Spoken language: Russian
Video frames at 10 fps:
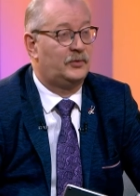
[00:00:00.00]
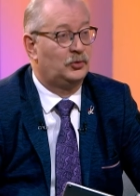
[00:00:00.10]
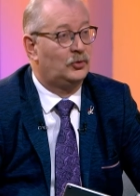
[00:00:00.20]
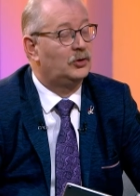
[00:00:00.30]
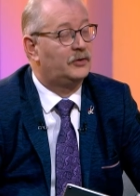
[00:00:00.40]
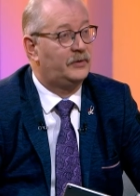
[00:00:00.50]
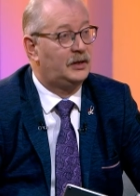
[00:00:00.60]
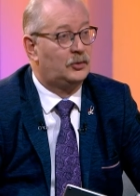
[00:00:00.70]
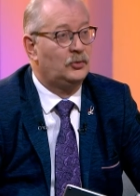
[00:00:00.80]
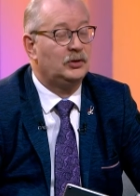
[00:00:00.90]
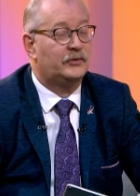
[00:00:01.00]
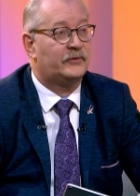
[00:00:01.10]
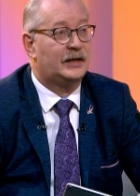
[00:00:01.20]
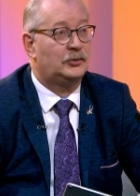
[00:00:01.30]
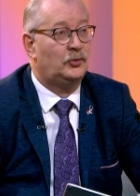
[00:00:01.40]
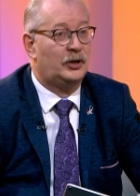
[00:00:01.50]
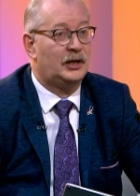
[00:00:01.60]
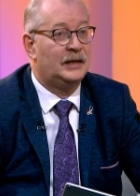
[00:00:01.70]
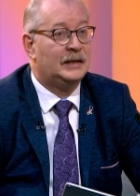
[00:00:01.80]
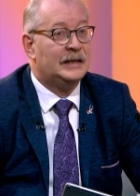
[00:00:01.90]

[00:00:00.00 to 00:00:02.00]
иммунологов, аллергологов, которые